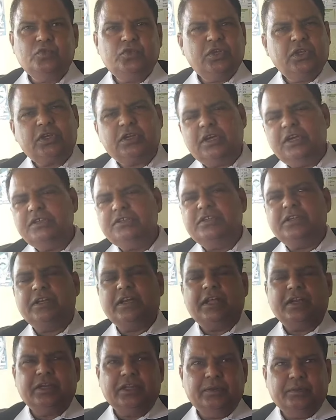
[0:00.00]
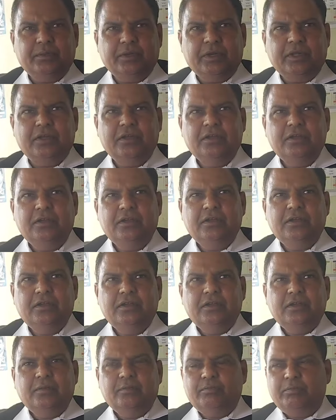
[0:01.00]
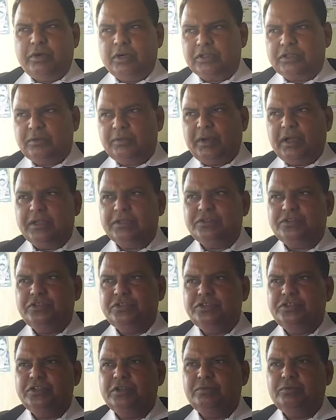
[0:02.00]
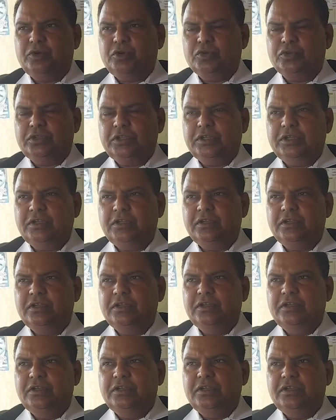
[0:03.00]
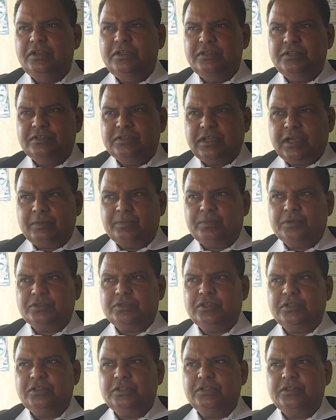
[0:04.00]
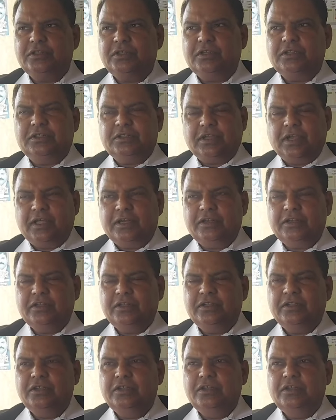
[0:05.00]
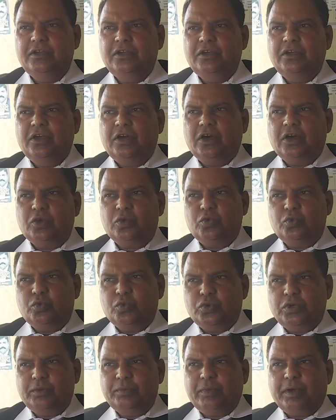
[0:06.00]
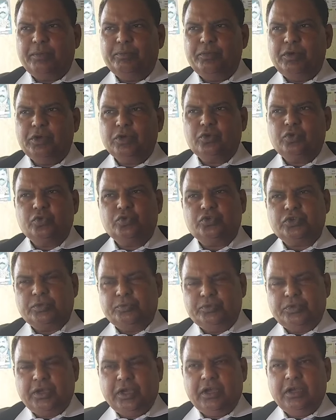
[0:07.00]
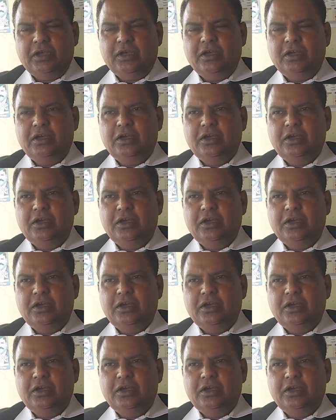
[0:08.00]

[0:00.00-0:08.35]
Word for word: उसे कहीं से न्याय नहीं मिला वर्तमान सीजीएम महोदय इंसाफ पसंद अधिकारी हैं और उन्होंने मामले को समझा